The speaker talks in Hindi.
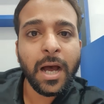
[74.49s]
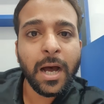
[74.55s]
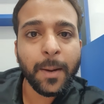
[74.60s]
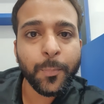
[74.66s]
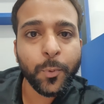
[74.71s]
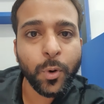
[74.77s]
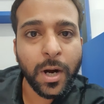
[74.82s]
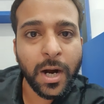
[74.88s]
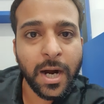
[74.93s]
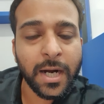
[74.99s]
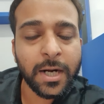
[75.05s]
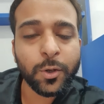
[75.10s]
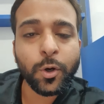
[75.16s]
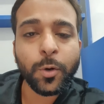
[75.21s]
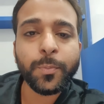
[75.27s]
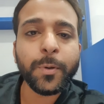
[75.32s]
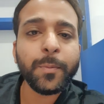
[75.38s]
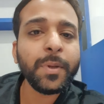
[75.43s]
आपको हार्ड
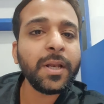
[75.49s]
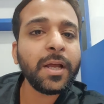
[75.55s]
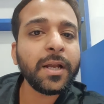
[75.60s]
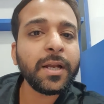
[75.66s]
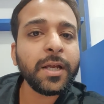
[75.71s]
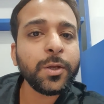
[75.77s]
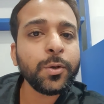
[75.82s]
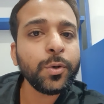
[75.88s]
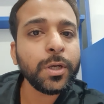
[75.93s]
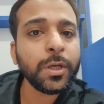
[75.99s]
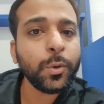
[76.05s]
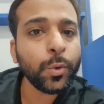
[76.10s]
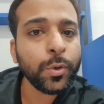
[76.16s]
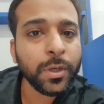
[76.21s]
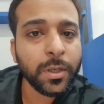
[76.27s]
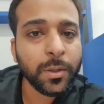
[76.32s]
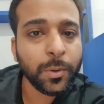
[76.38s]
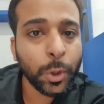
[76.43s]
कॉपी में लाना है क्योंकि
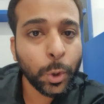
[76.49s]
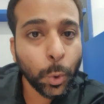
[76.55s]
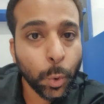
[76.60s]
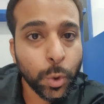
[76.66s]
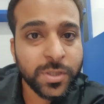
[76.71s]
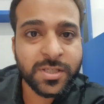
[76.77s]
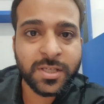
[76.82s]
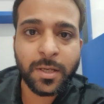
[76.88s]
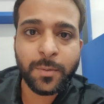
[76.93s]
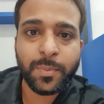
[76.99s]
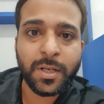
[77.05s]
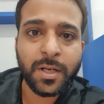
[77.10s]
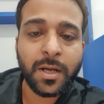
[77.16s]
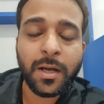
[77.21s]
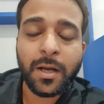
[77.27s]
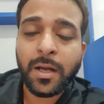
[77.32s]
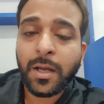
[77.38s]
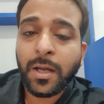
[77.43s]
उन नोट्स के बिना